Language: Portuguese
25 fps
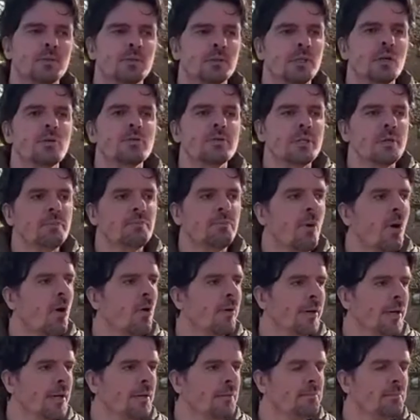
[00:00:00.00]
não se
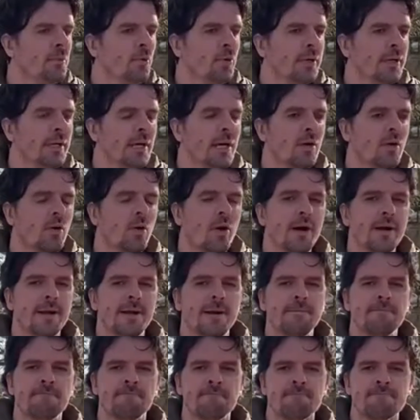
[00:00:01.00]
empolguem, porque
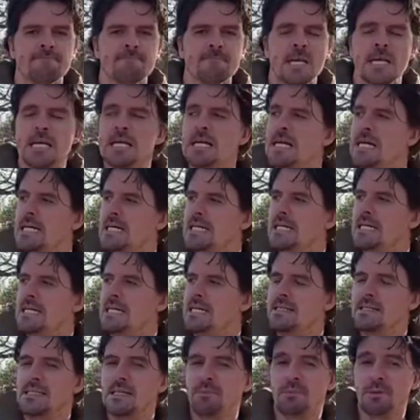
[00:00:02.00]
agora,
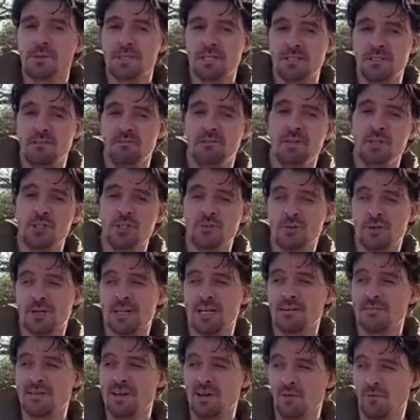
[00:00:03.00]
uh, depois desse vídeo, eu vou
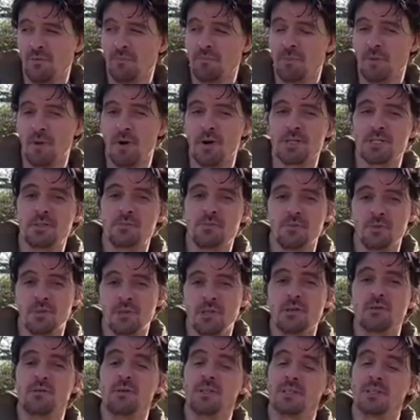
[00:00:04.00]
gravar o próximo que eu vou